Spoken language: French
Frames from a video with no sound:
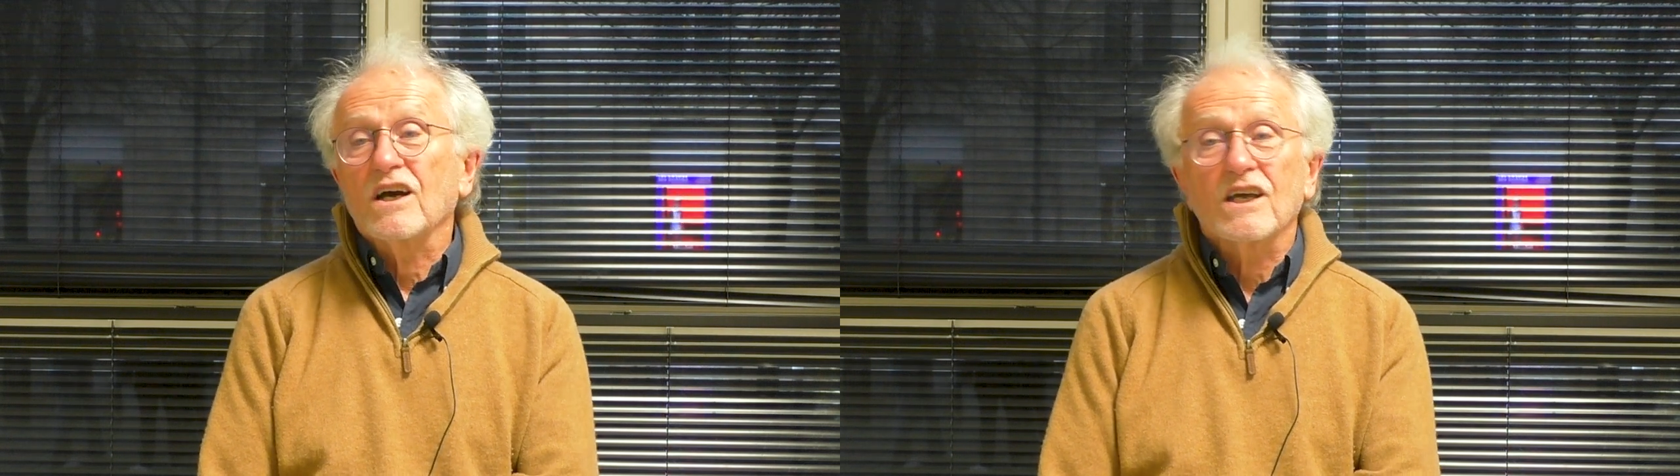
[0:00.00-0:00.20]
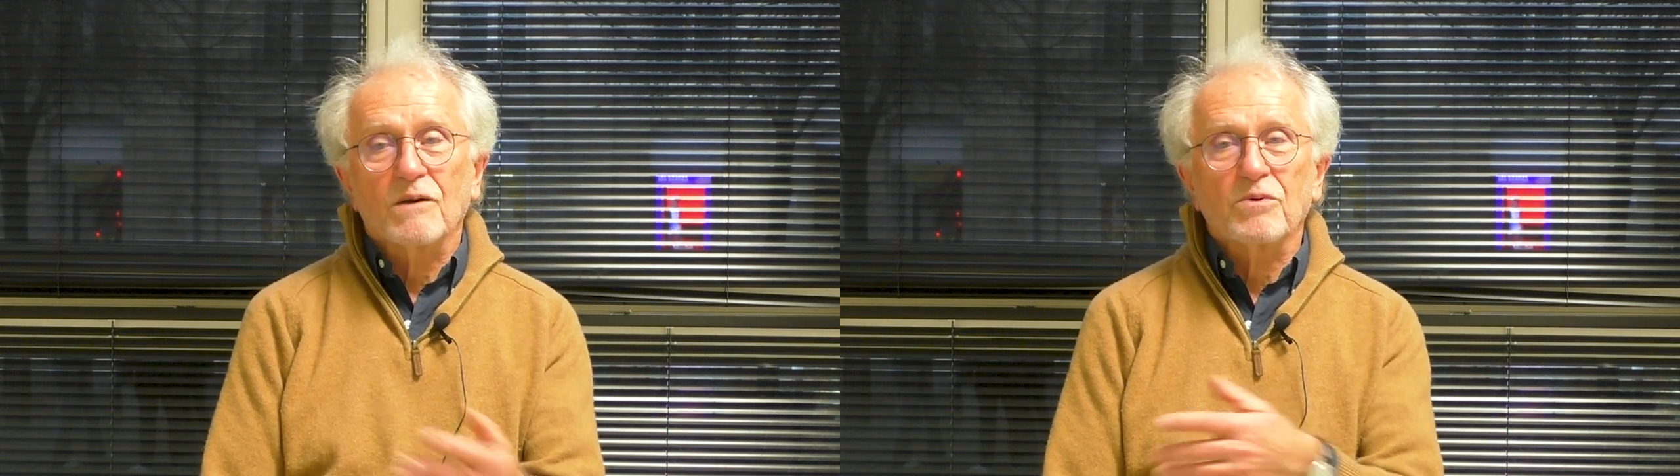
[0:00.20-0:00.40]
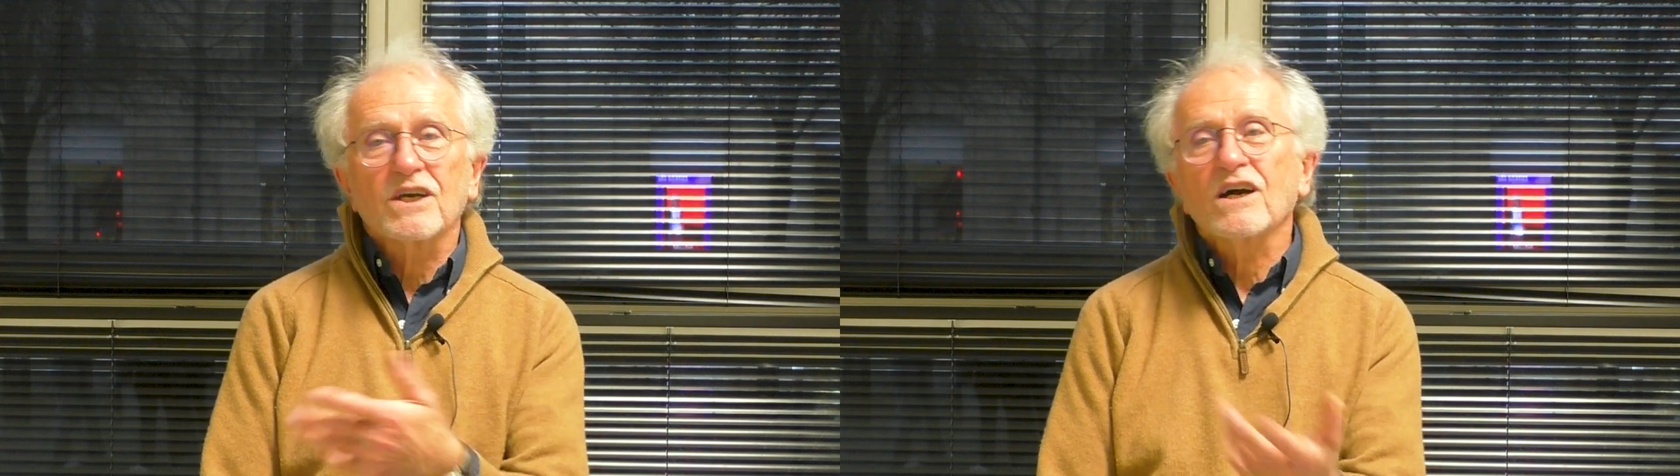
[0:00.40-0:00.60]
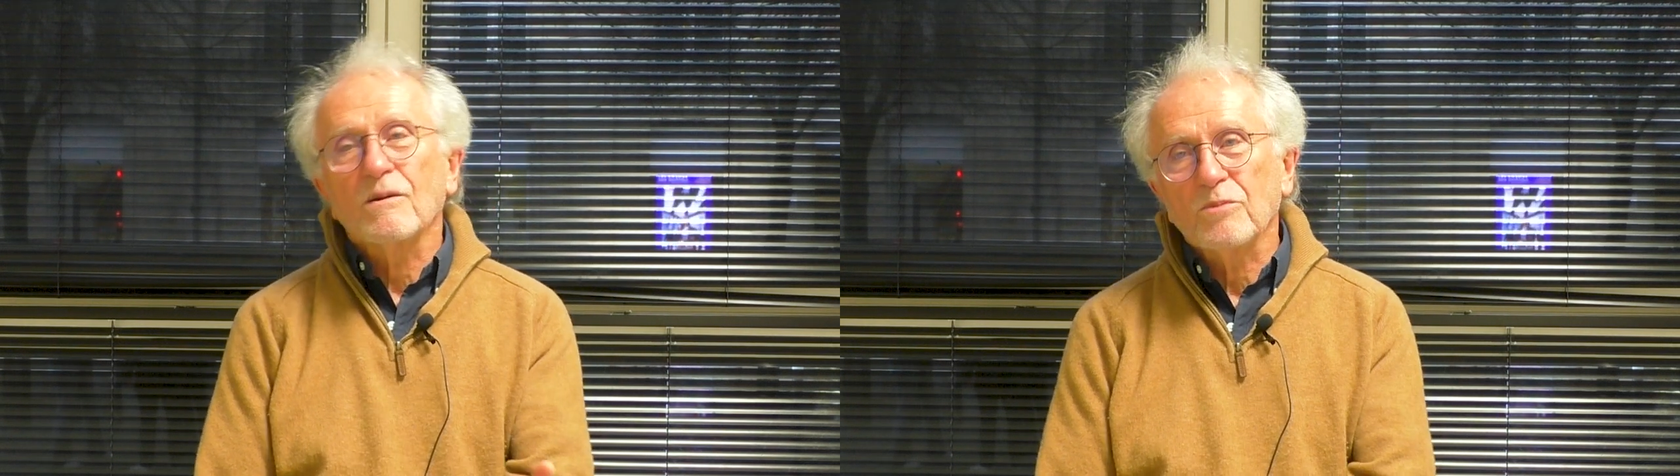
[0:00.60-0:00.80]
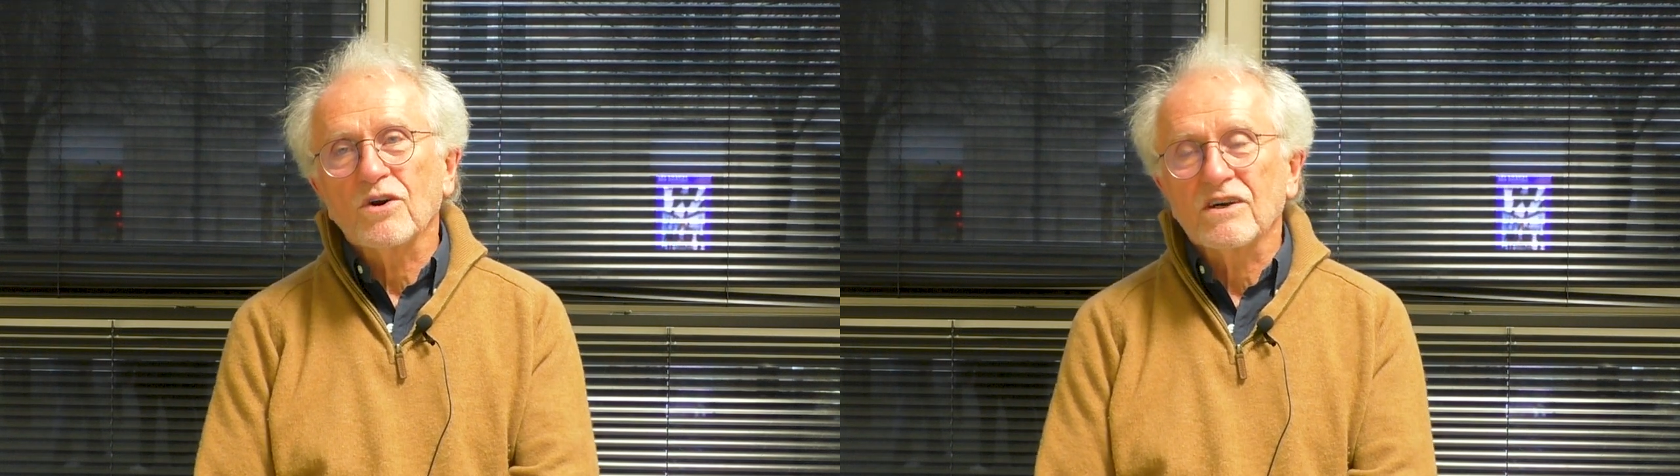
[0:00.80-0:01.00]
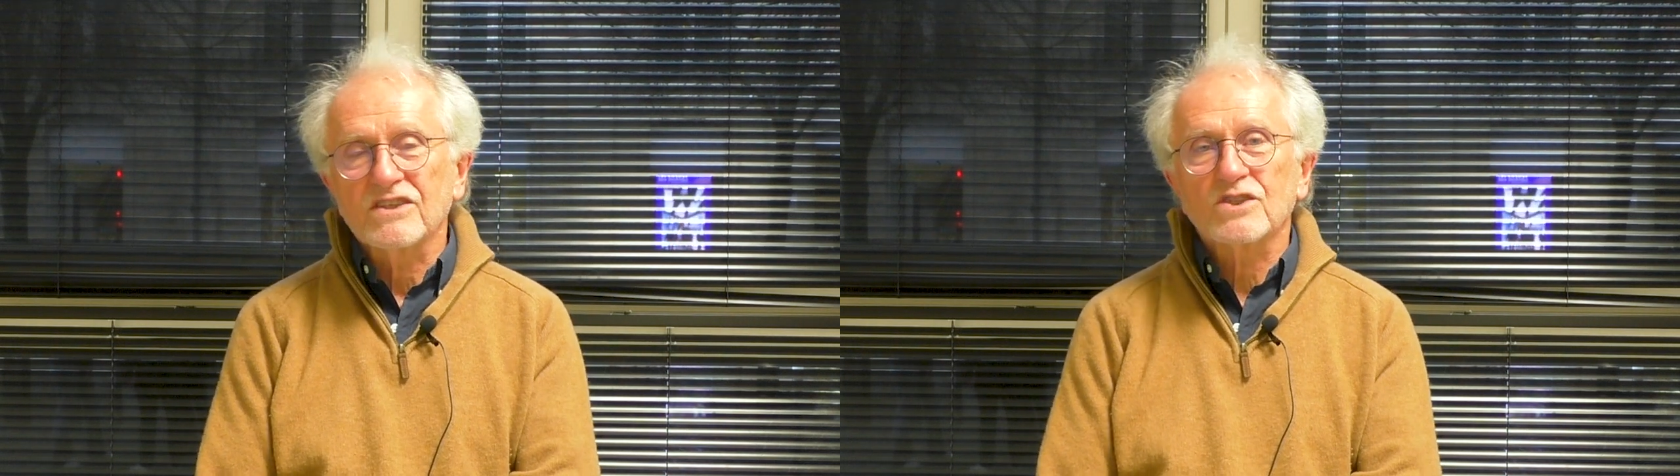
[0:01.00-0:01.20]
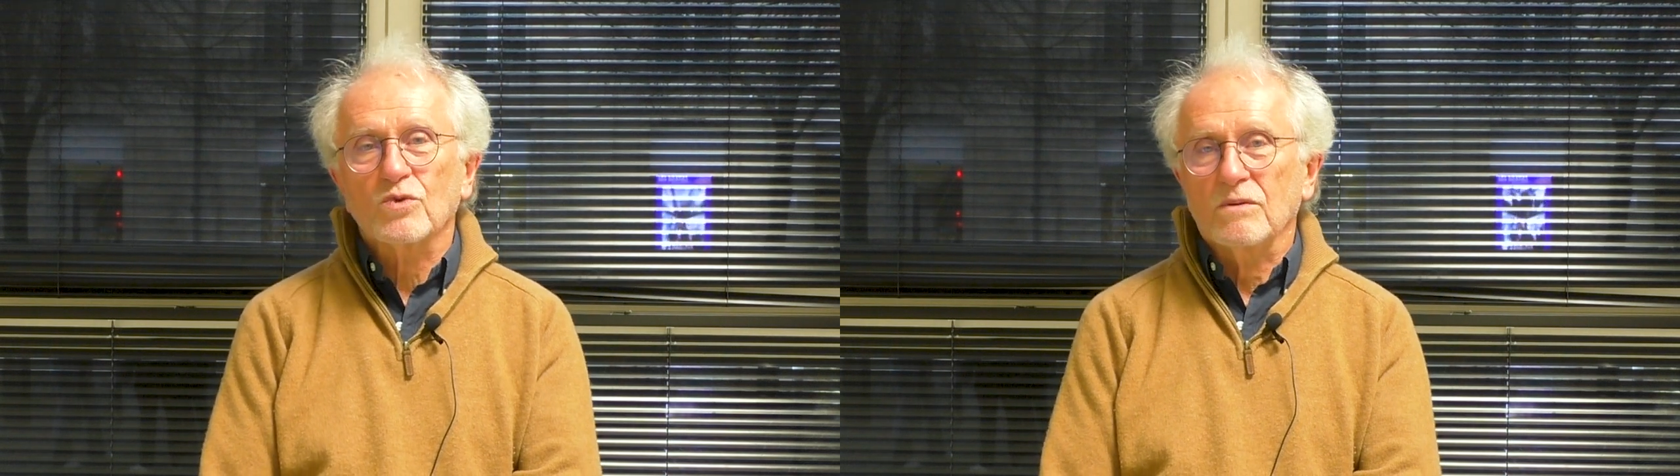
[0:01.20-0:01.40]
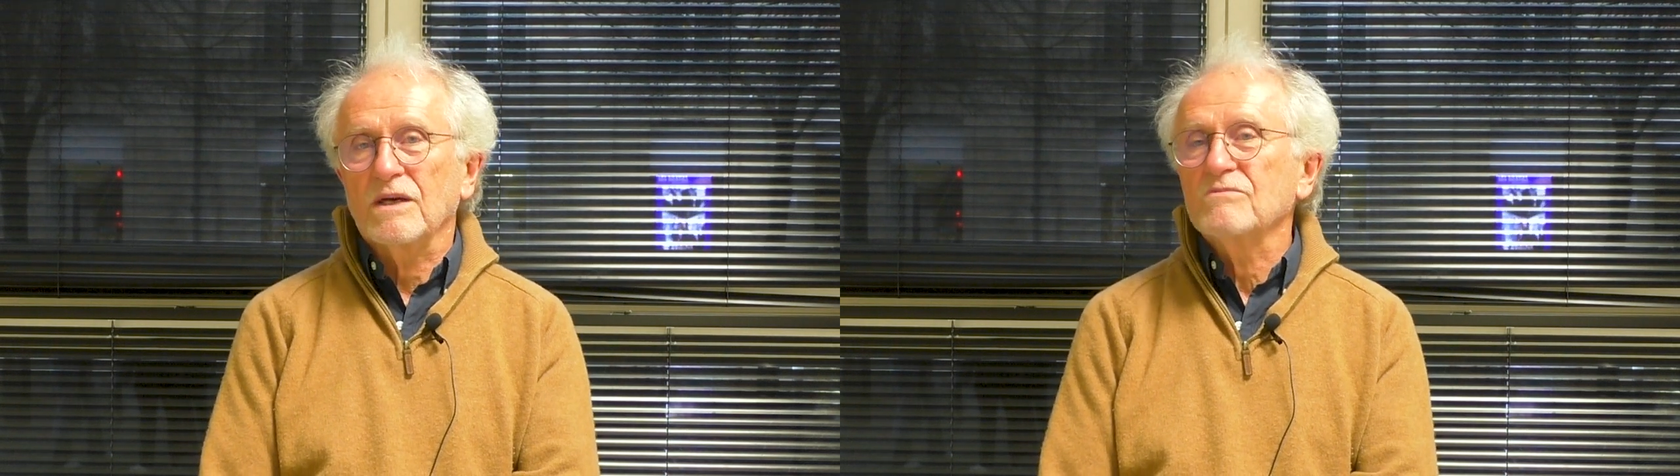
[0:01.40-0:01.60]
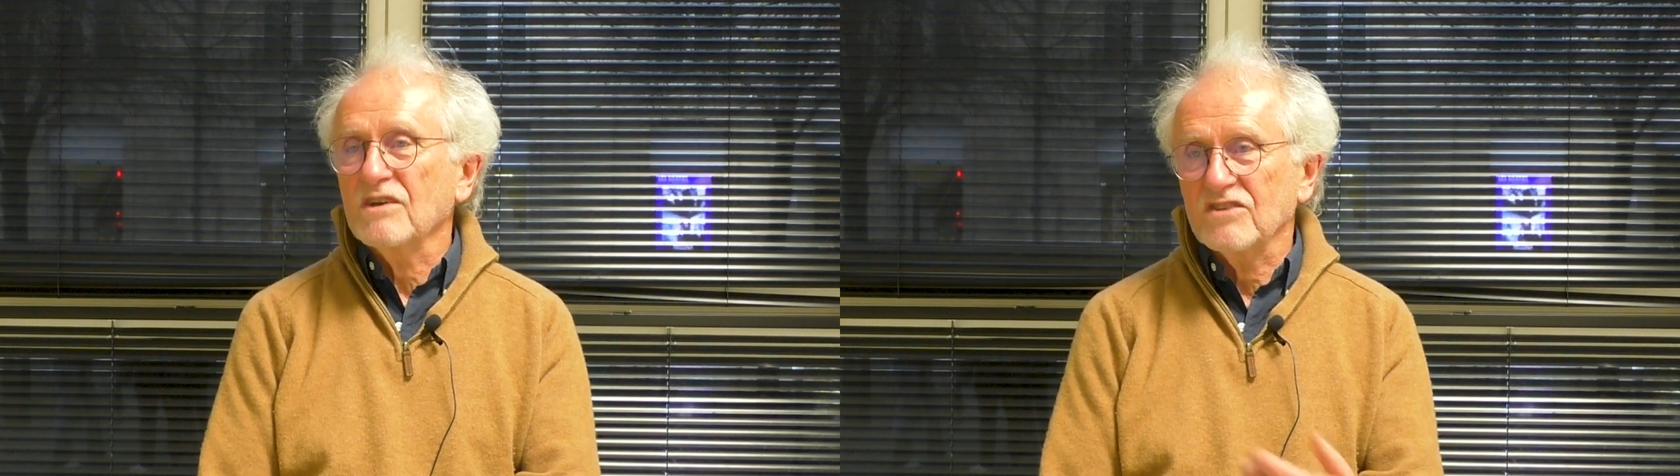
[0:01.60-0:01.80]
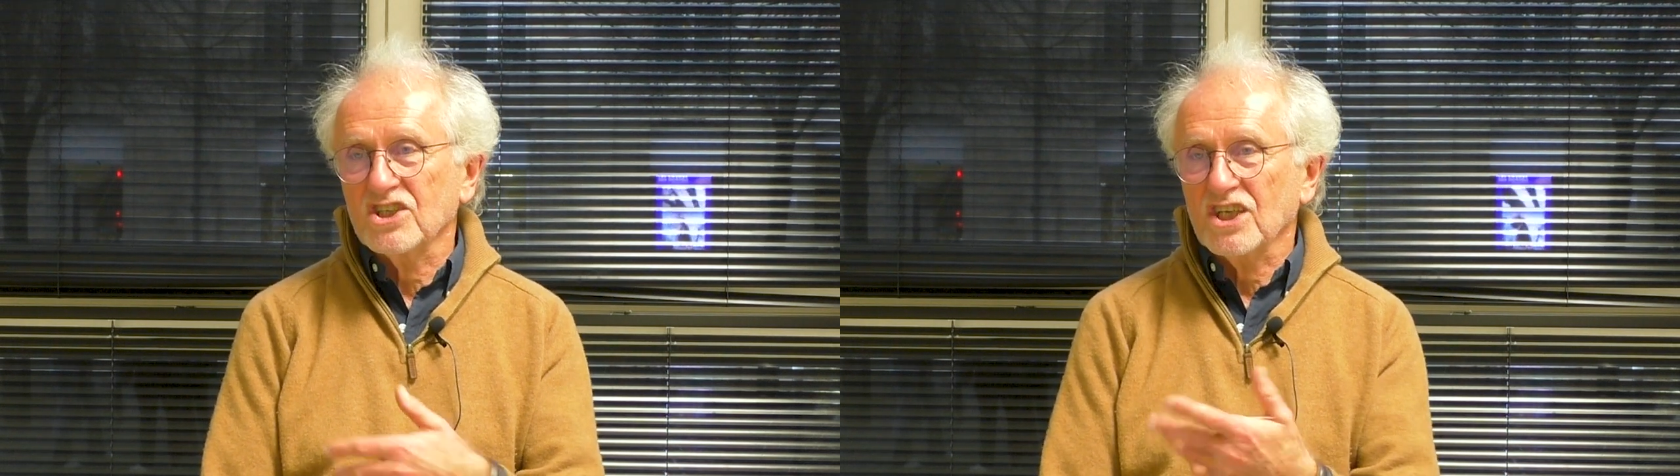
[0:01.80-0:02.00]
Et après, rapport avec soi-même,
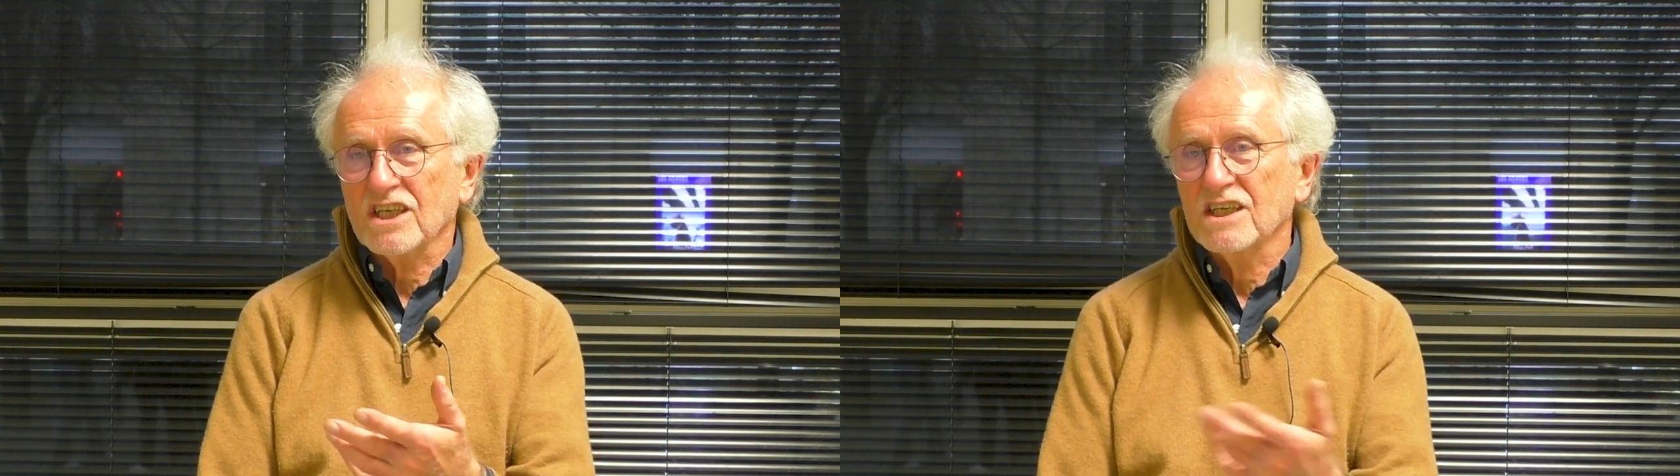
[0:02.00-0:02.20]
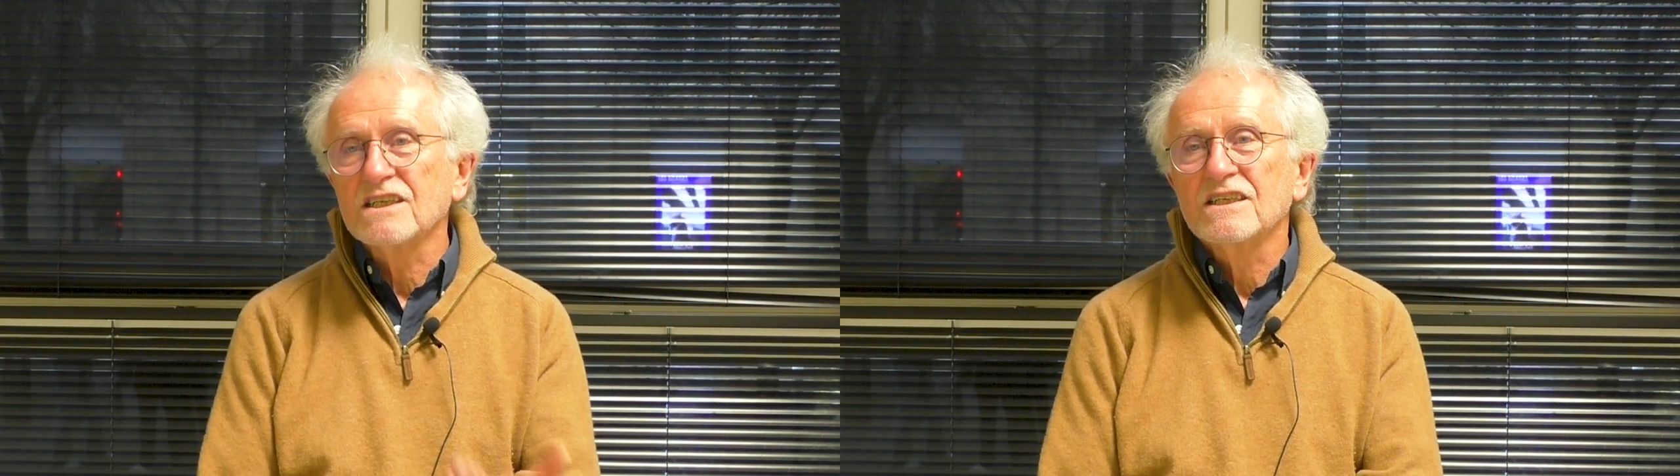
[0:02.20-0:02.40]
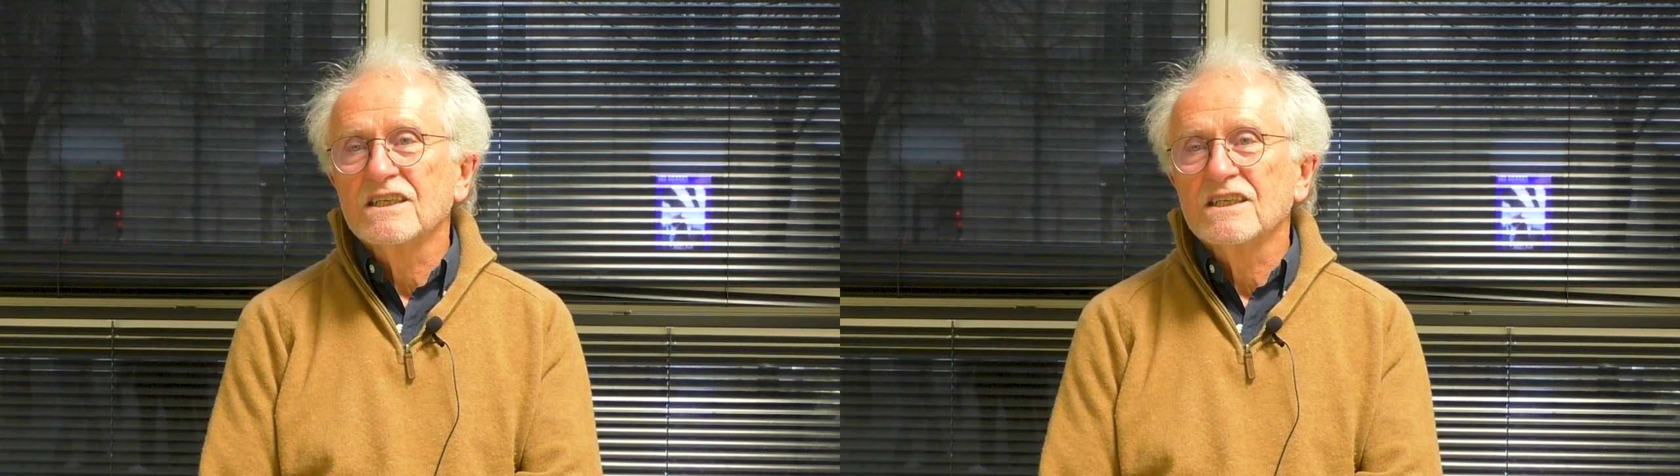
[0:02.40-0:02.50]
avec chacun,